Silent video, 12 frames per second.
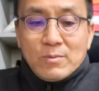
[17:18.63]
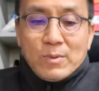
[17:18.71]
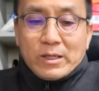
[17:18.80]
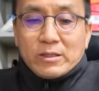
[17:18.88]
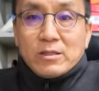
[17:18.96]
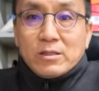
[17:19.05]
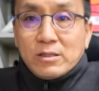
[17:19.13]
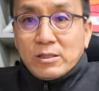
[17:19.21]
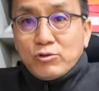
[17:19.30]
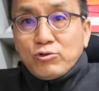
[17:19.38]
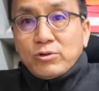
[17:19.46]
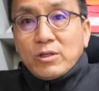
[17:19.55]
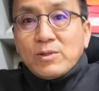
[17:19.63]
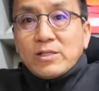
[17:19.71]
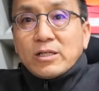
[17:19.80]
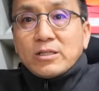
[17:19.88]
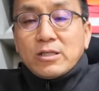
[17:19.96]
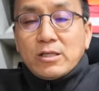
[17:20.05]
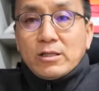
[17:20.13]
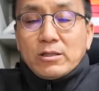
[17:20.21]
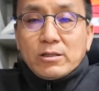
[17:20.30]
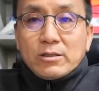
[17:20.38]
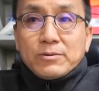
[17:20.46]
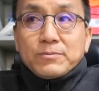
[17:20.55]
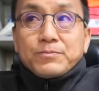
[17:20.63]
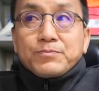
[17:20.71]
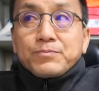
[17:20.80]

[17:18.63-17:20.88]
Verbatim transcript: 발을 슈즈에 밀착시키는